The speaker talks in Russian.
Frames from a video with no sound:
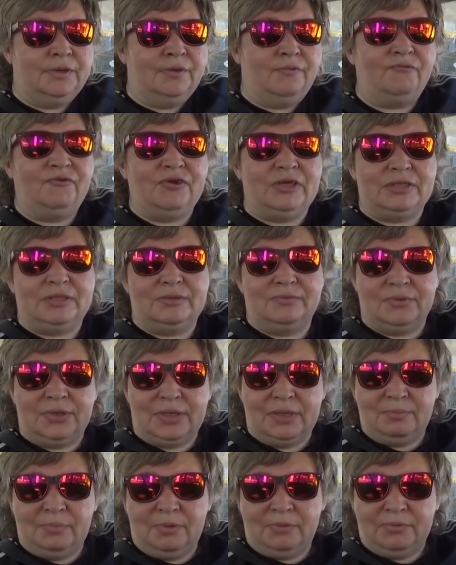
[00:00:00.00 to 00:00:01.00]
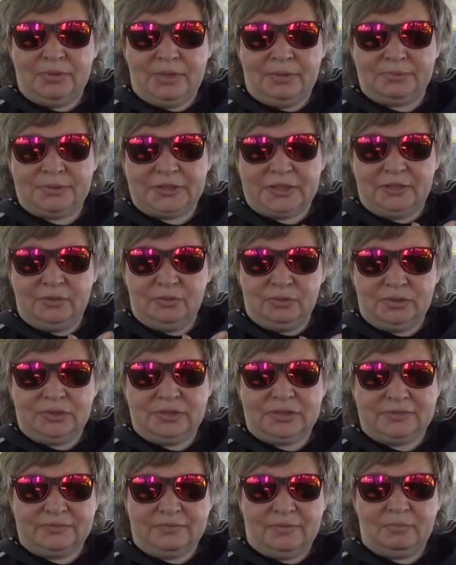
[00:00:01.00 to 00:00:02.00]
В это время вы
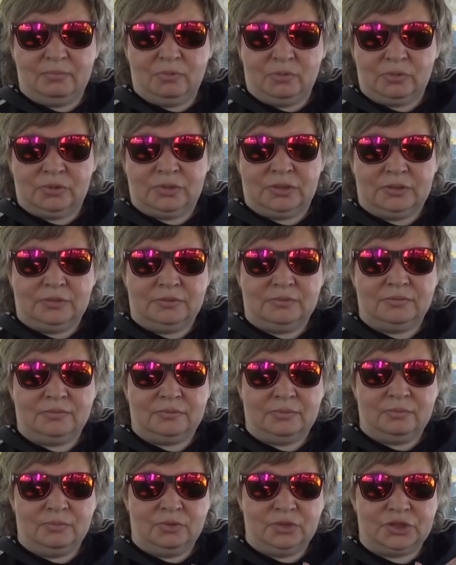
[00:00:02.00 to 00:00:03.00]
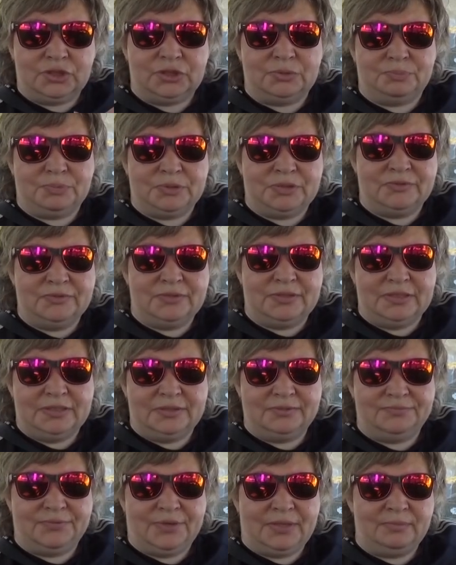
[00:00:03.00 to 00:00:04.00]
абсолютно свободны. Вы можете
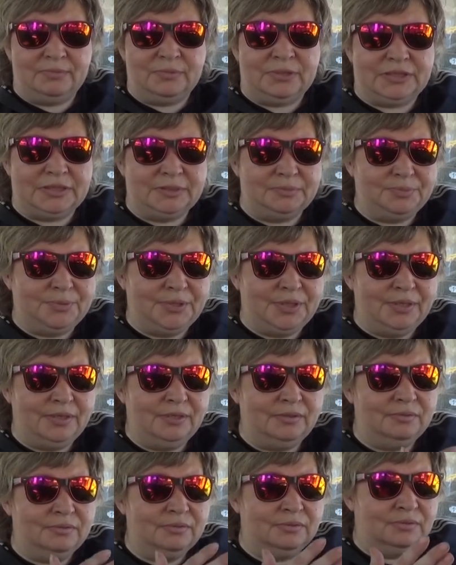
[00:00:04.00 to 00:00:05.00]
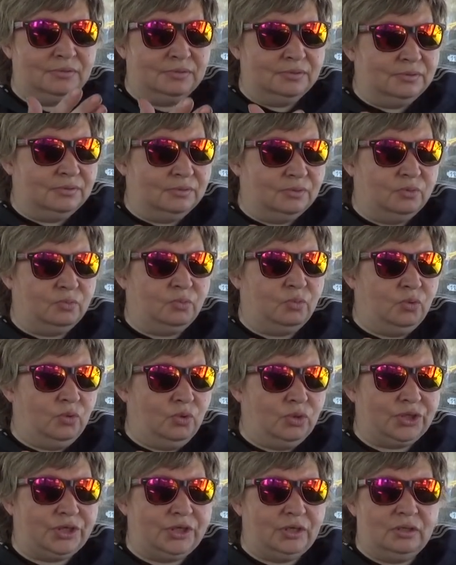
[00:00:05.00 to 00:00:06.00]
посвятить время себе,
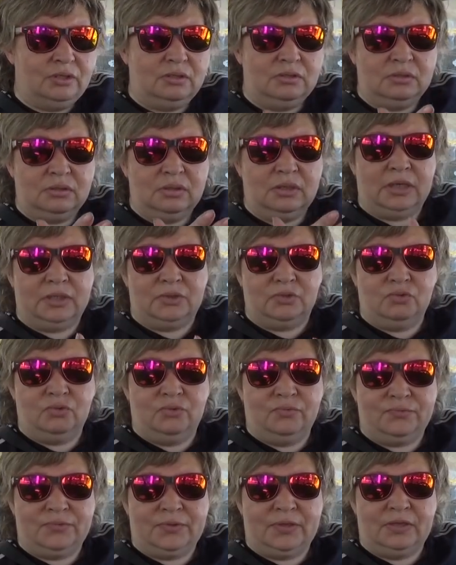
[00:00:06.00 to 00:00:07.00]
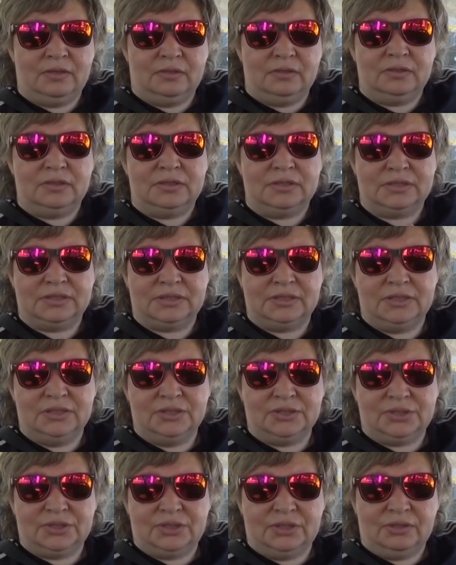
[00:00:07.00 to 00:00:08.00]
уборке, готовке,
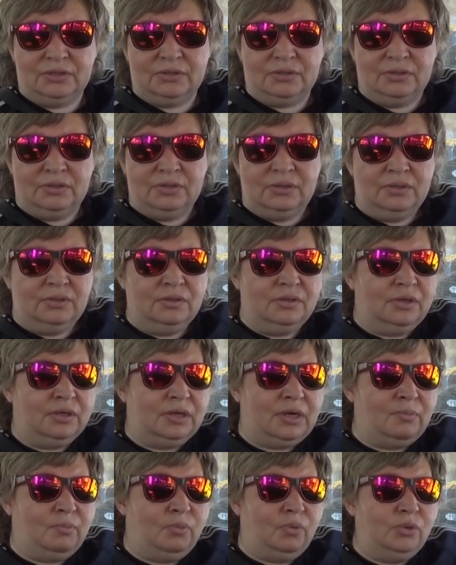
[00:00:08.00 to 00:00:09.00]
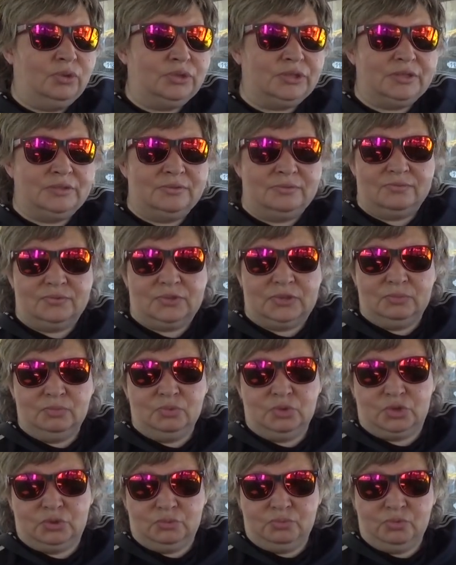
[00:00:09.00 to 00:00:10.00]
стирке, работе,
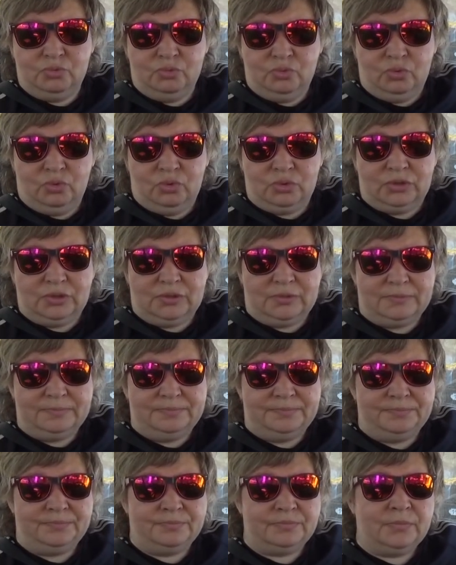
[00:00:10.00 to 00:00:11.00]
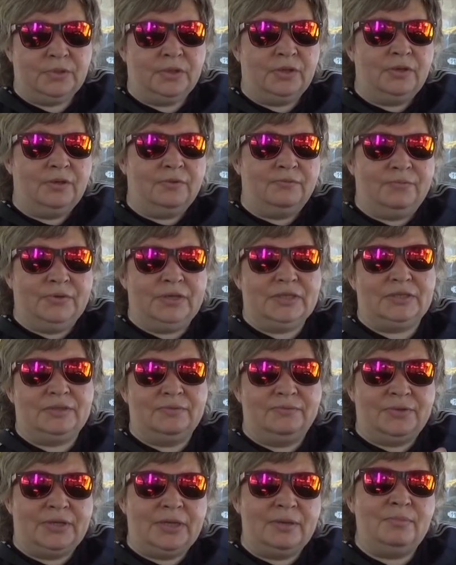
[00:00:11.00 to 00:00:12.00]
всему чему угодно. В
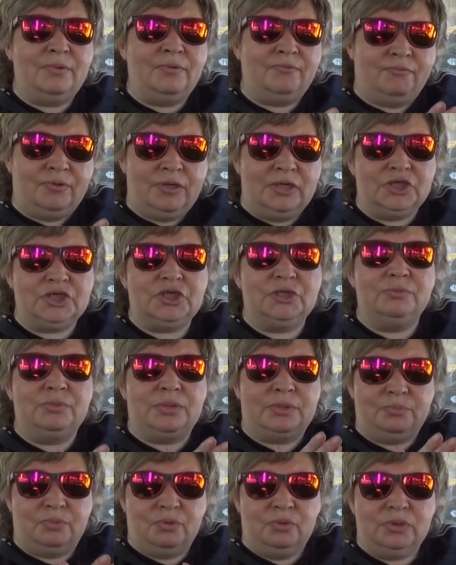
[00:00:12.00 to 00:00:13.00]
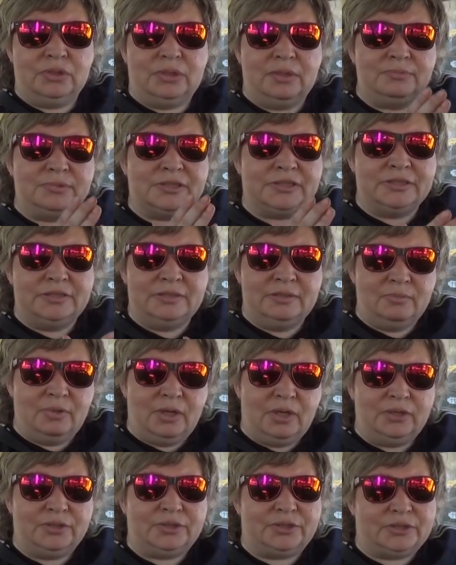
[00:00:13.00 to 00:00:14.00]
это время вашим ребенком
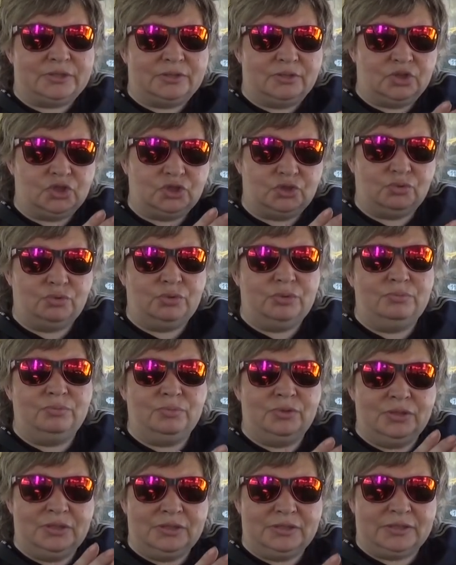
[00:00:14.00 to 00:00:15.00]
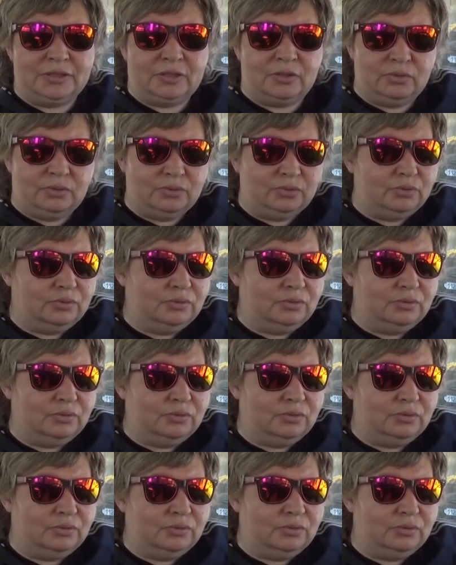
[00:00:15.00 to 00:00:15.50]
занимаются. Что именно делают?